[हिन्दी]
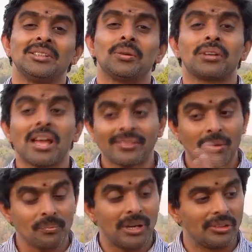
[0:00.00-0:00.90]
तो क्या
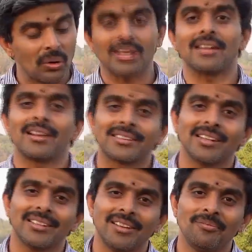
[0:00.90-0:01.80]
सब मिलजुल के रहते
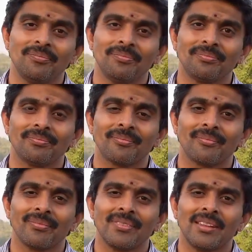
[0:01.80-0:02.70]
थे
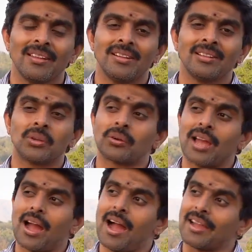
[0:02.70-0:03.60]
तो
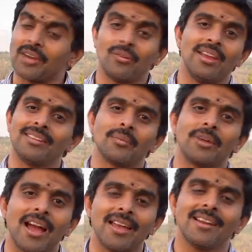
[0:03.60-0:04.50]
क्या आगे वही
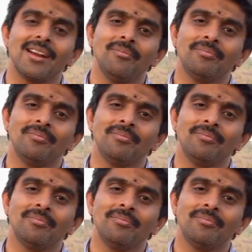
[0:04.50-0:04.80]
समय आएगा